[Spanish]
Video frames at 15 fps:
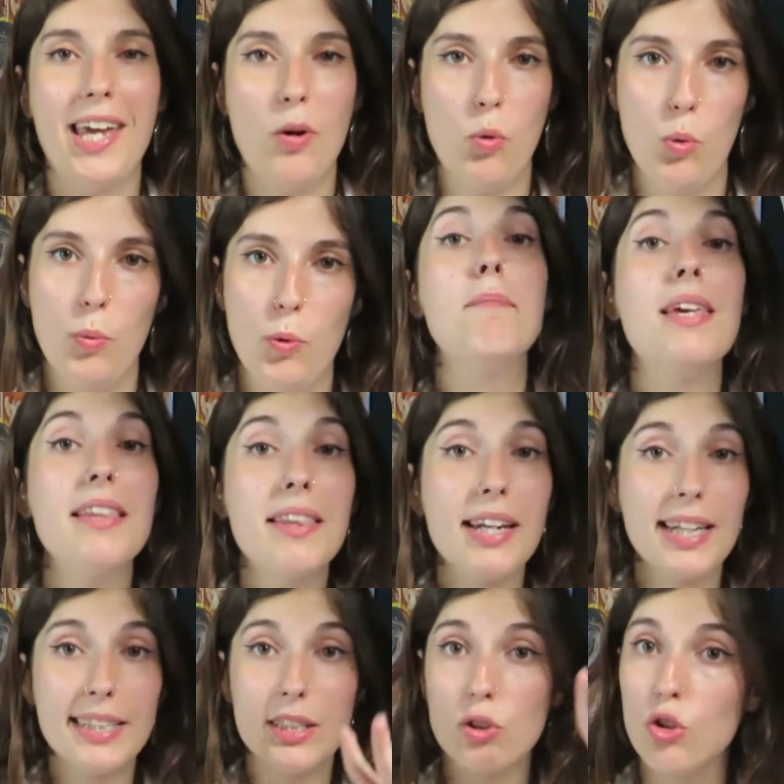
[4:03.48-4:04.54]
hubo.
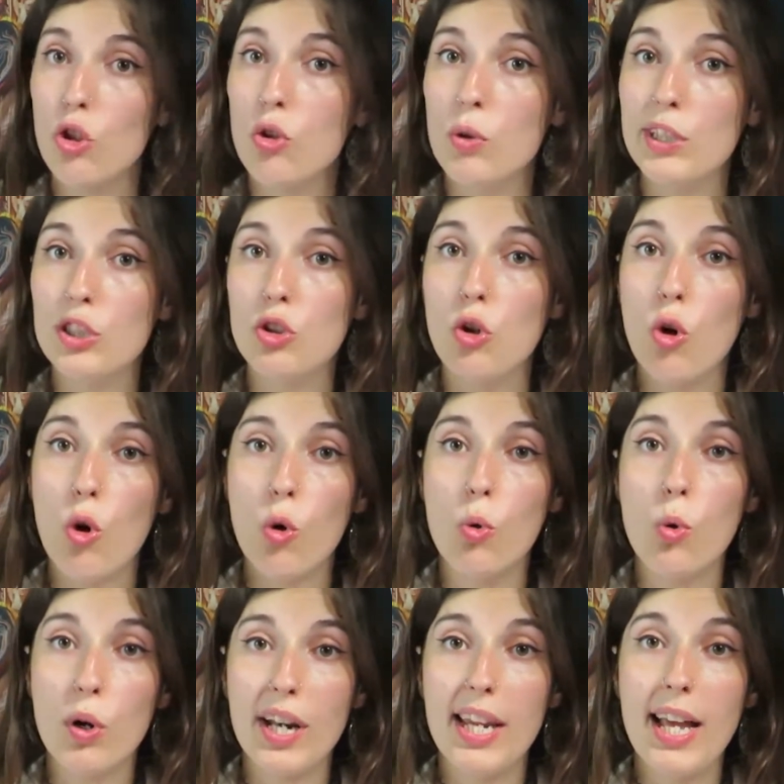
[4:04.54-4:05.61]
Mientras todo esto
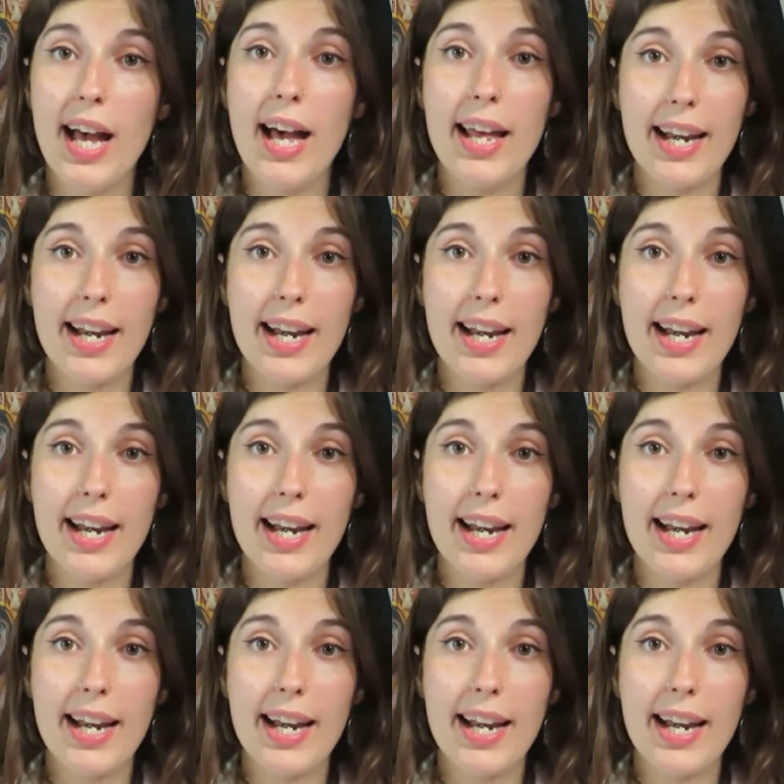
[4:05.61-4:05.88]
ocurría,